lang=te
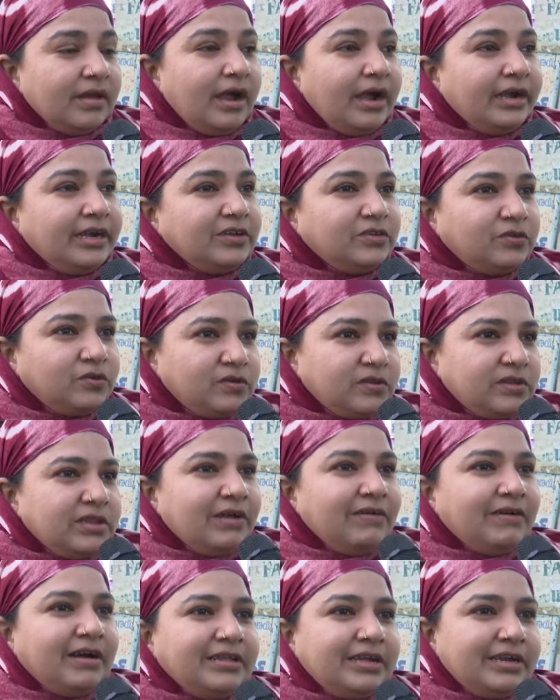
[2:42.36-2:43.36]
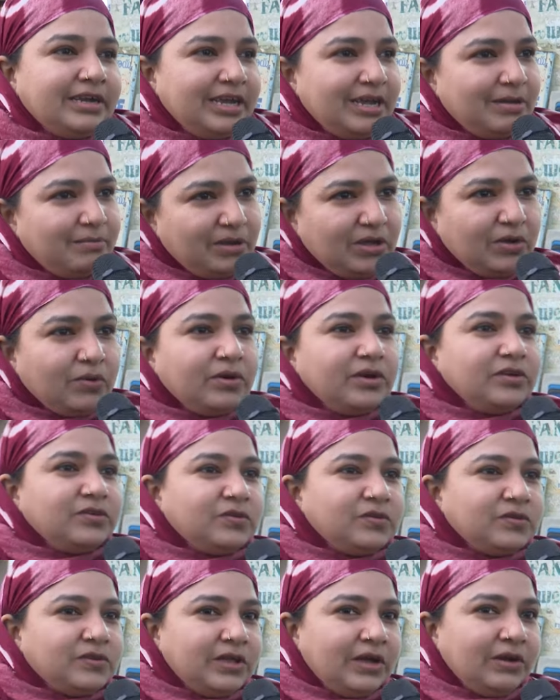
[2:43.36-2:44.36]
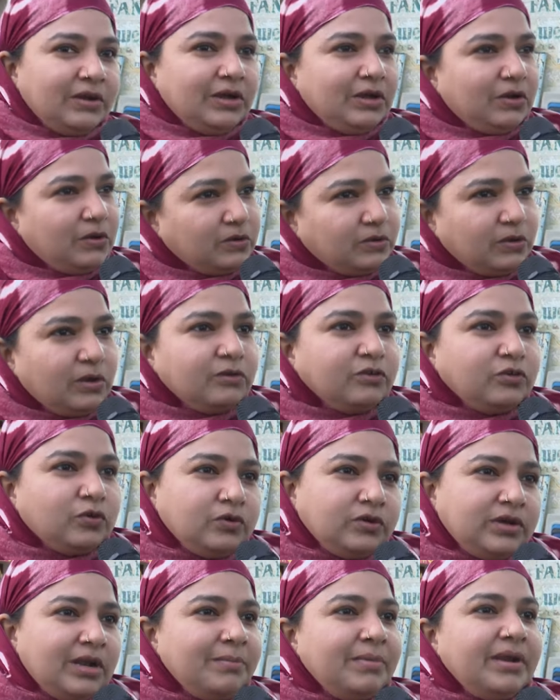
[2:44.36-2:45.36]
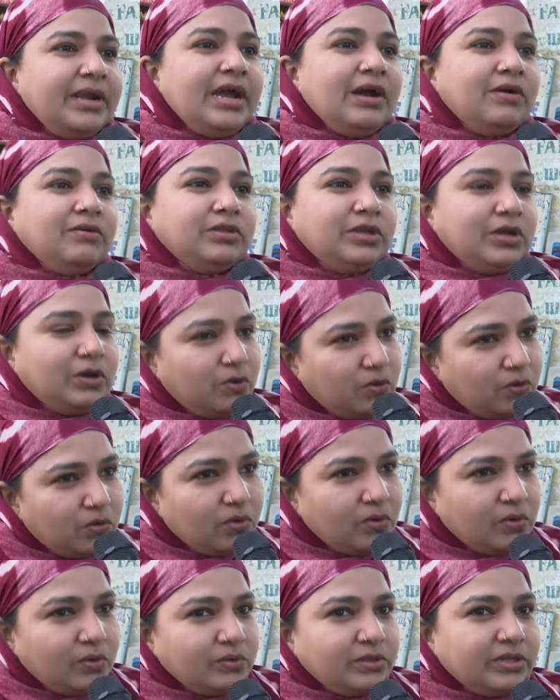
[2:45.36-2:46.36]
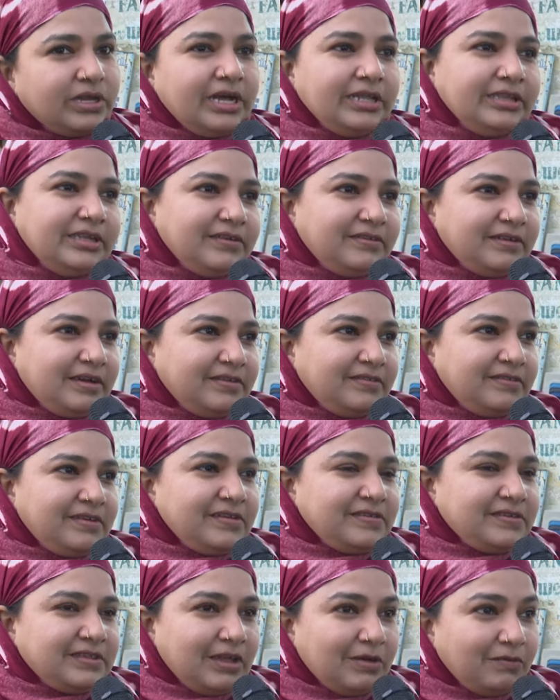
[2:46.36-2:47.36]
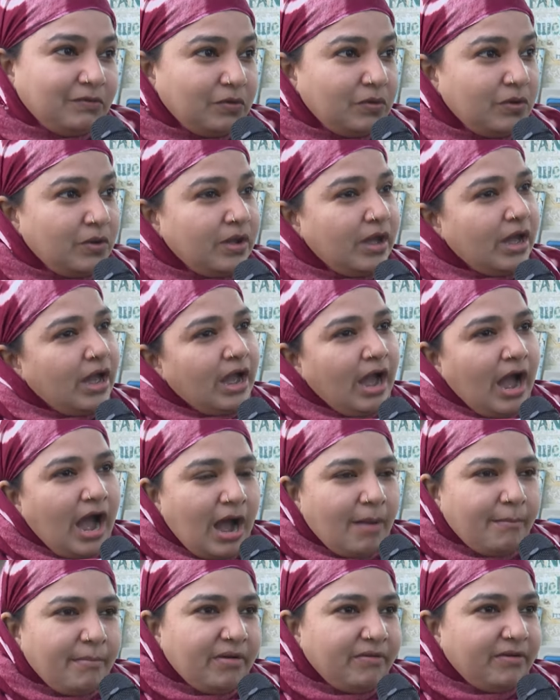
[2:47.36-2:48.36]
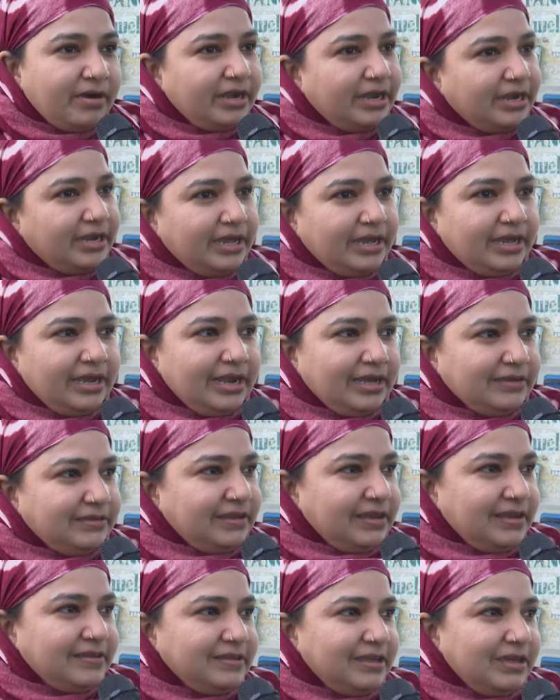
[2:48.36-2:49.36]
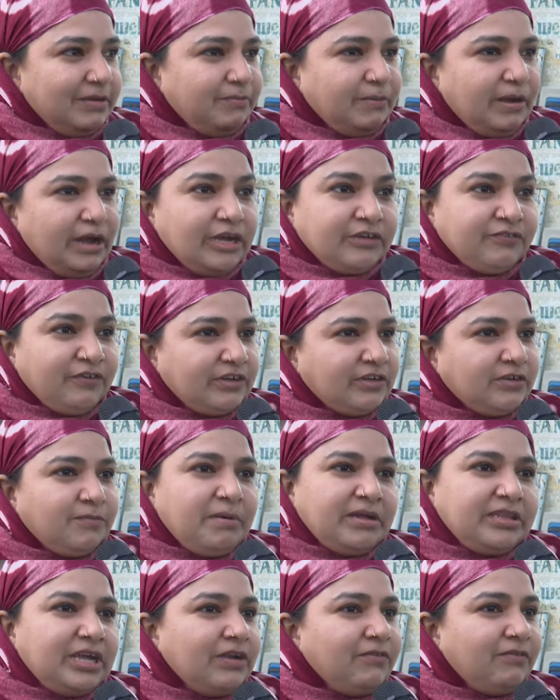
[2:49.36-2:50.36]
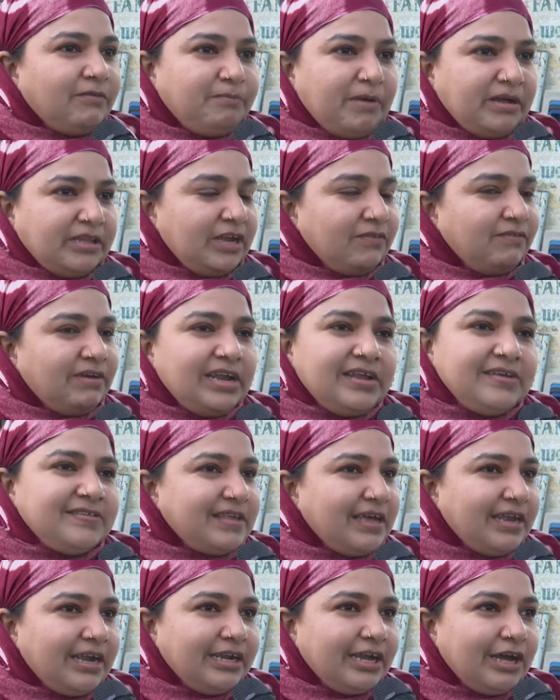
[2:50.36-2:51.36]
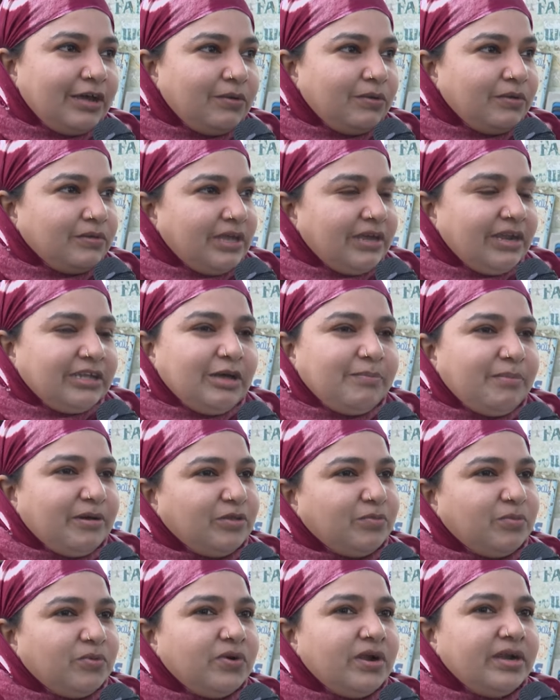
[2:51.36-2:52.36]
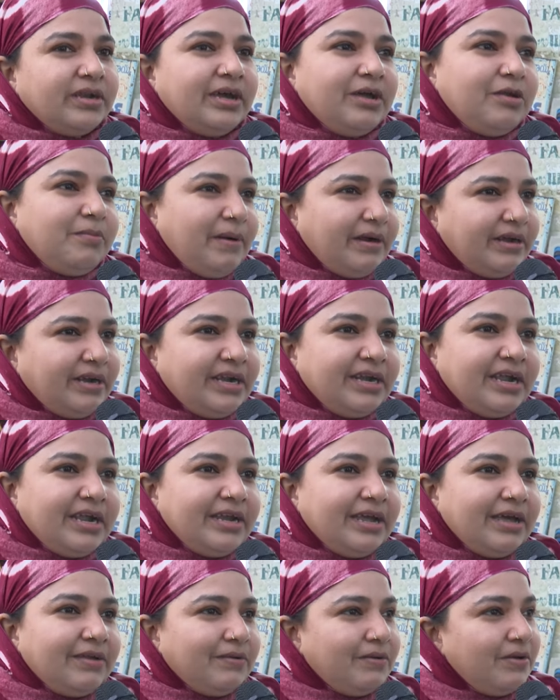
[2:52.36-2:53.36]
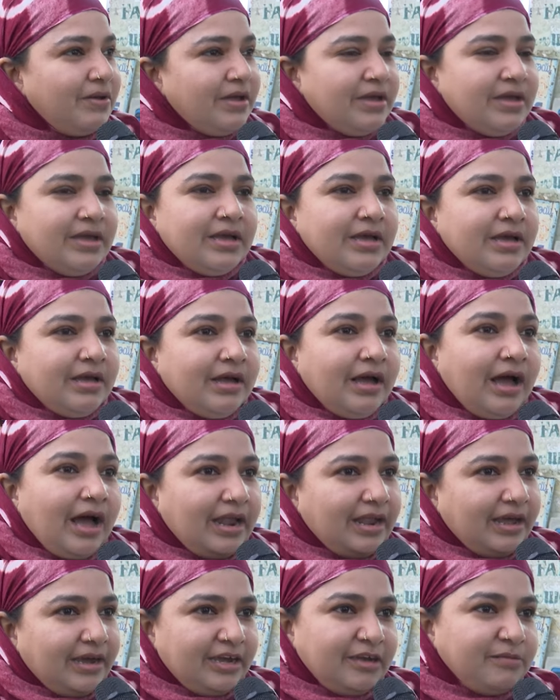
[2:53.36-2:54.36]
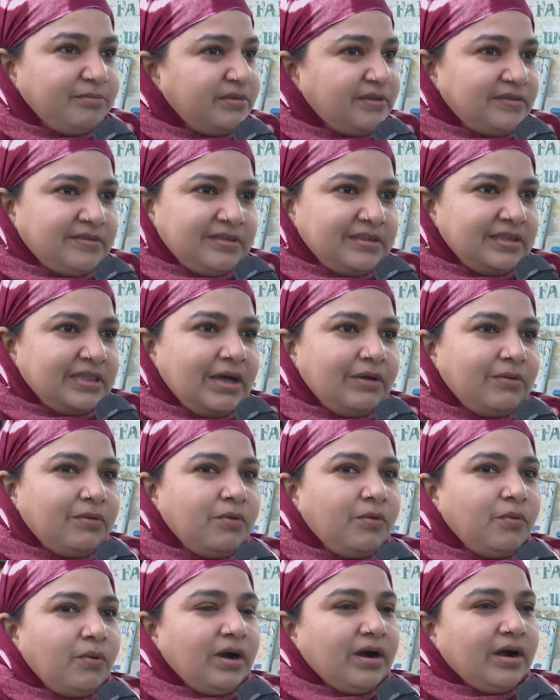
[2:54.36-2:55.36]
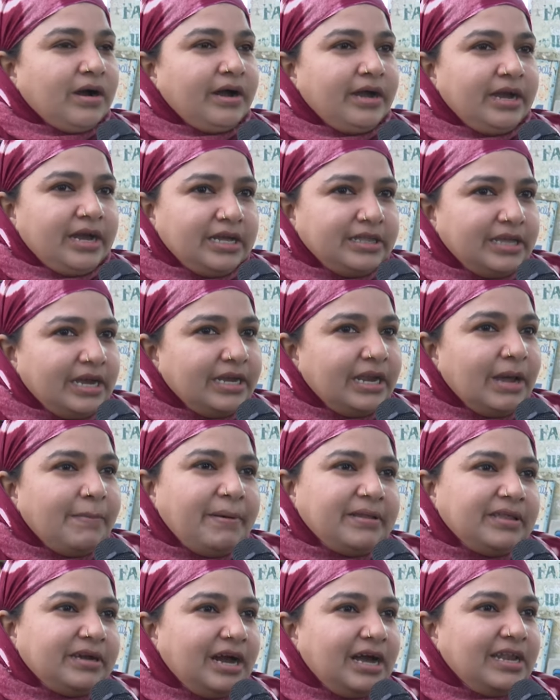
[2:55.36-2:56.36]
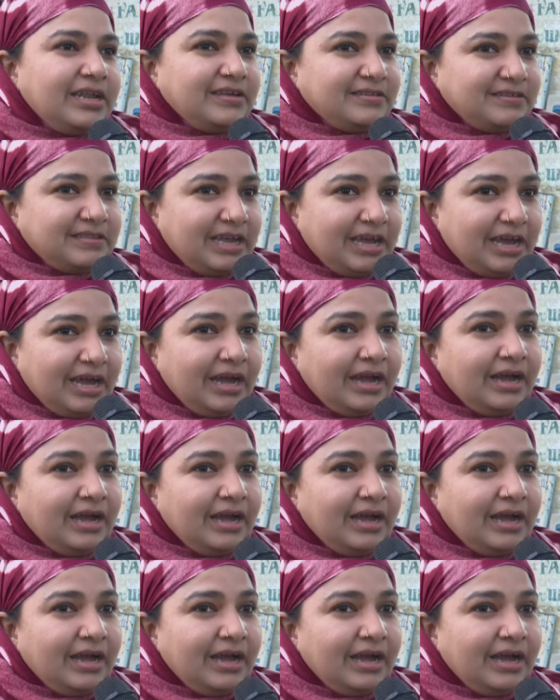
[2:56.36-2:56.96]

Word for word: అంటే చూస్తున్నాం కదండి మీరు కూడా చూస్తున్నారు ఈ రోజులో సోషల్ మీడియా ఉంది గూగుల్ ఉంది అంతా సెర్చ్ చేస్తున్నాము అమ్మఒడిని ఇలా చేసి ఫస్ట్ పదిహేను పదిహేను వేలు ఇస్తారన్నారు తర్వాత పదమూడు అన్నారు పన్నెండు అన్నారు అలా హింసిస్తున్నారు ఒక్క ఏదైనా పథకాలు ఇస్తే